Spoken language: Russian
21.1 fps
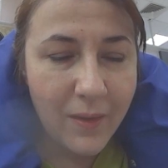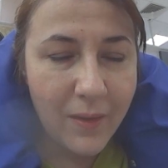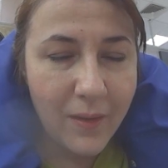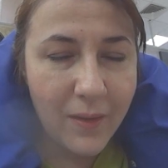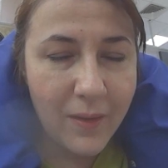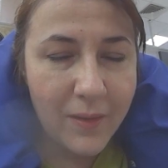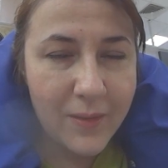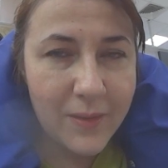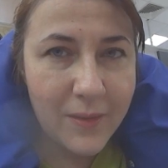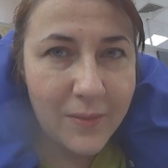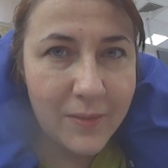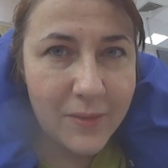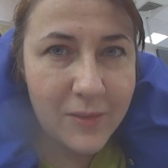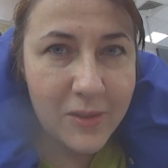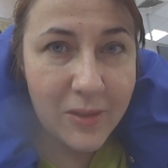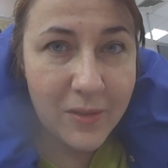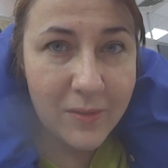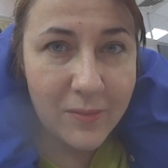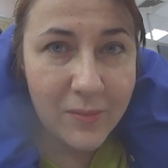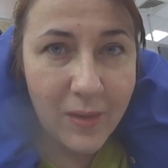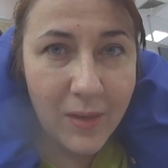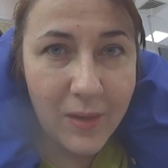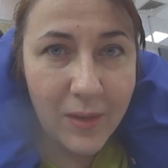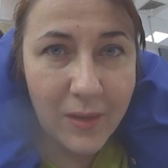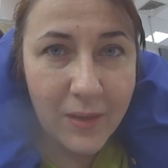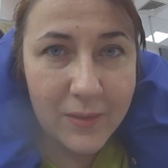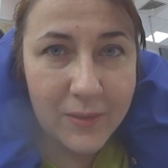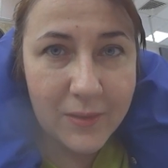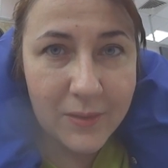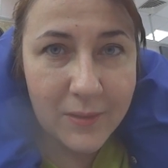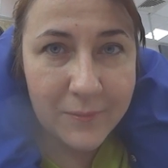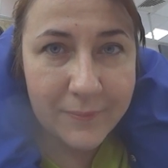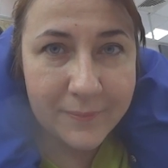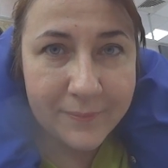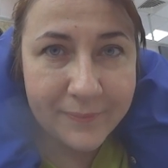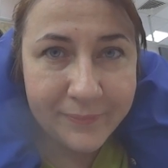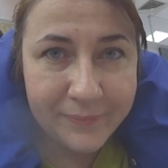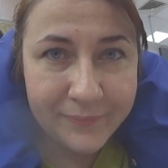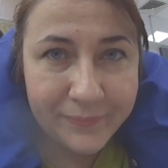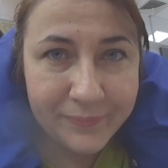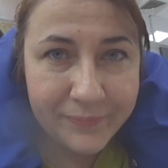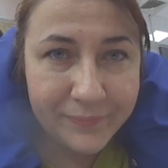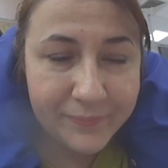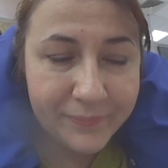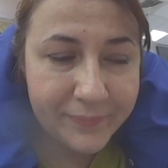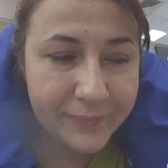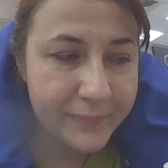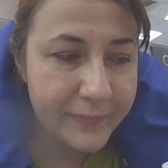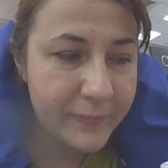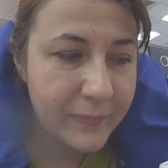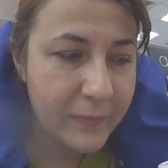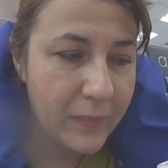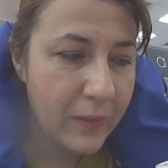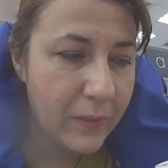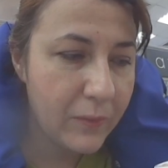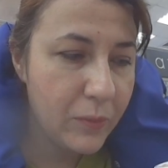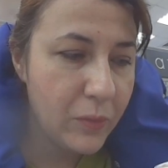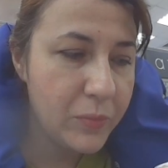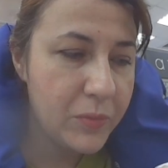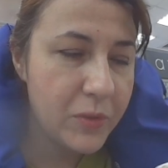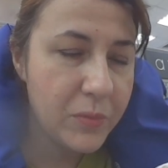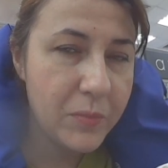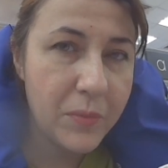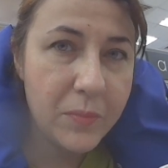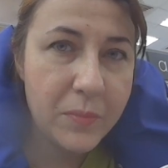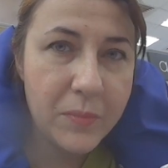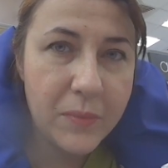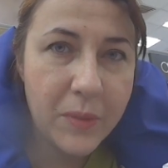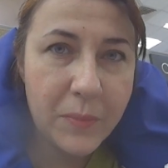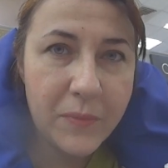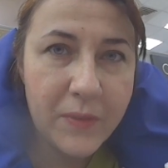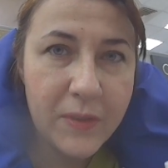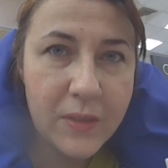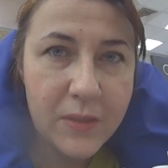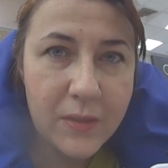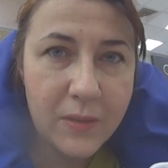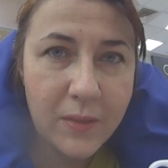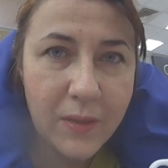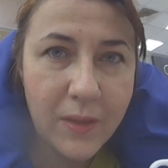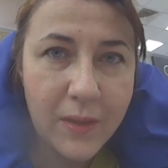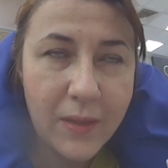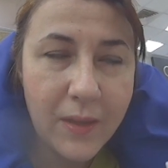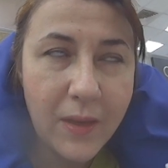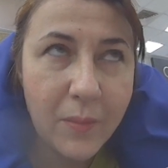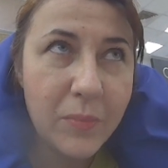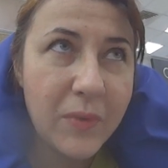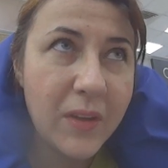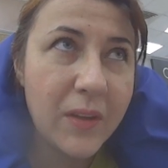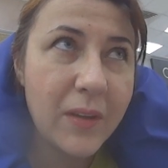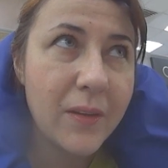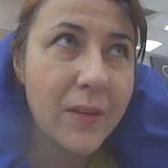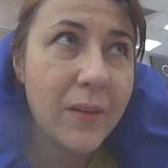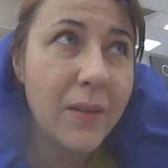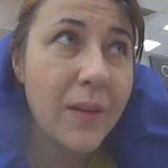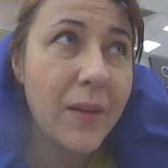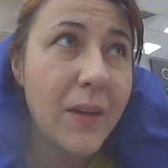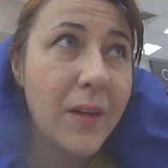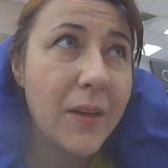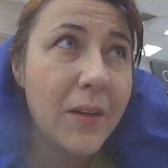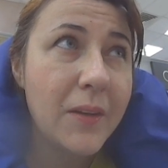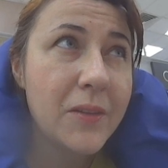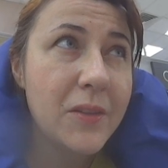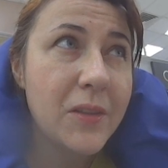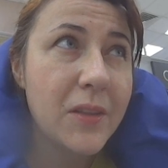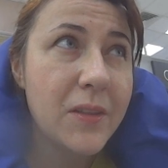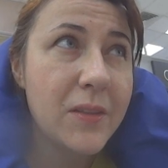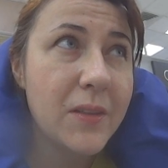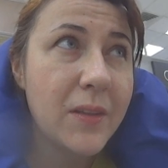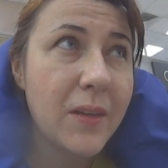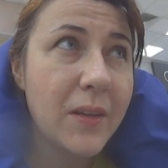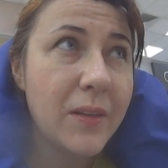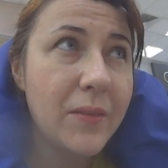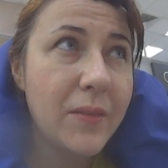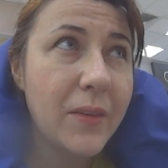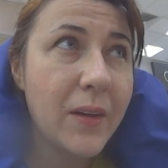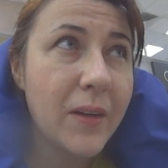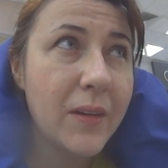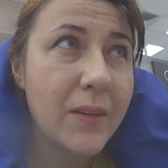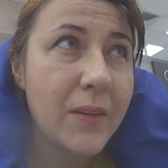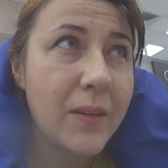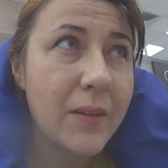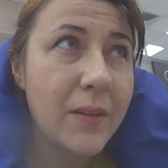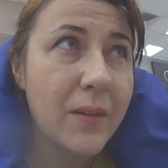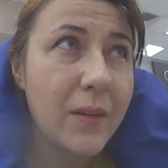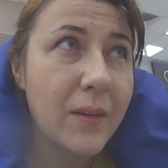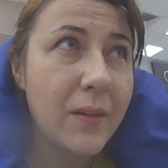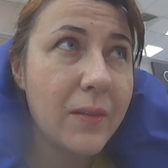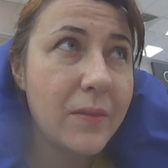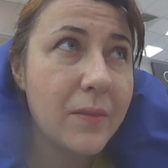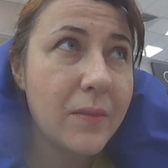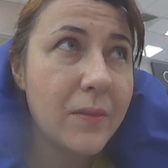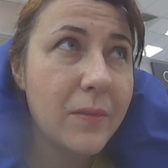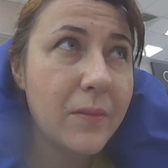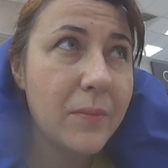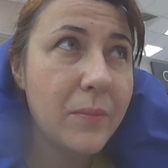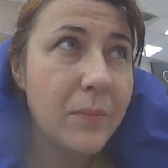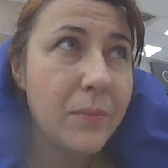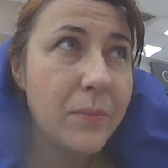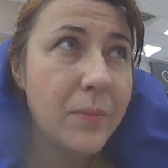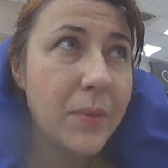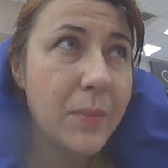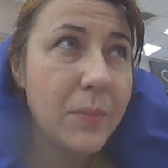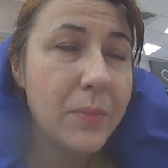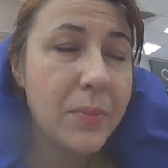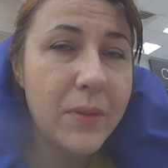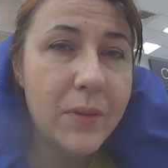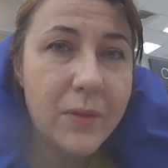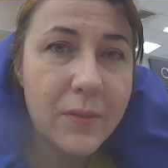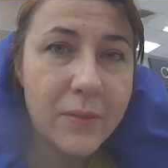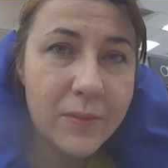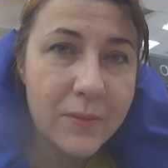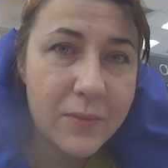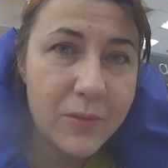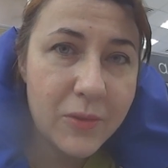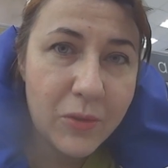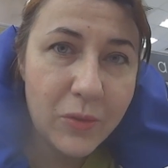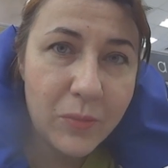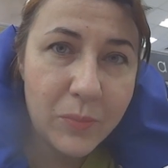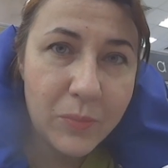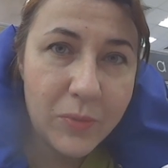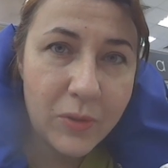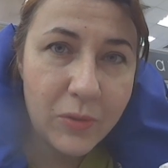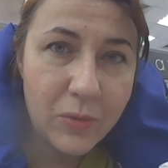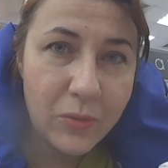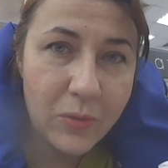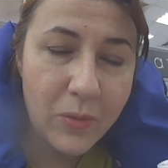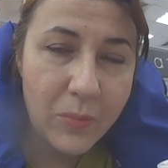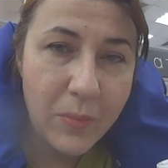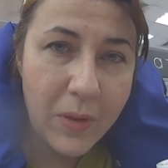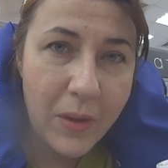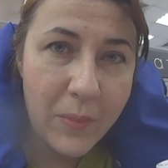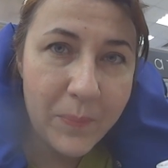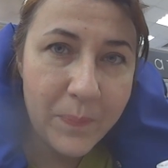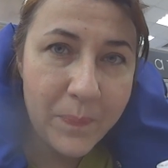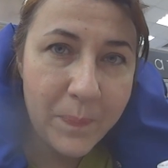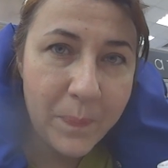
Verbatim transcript: а девочки в Алиас. В общем, им там весело, и нам надо часика два где-то побыть, чтобы не дома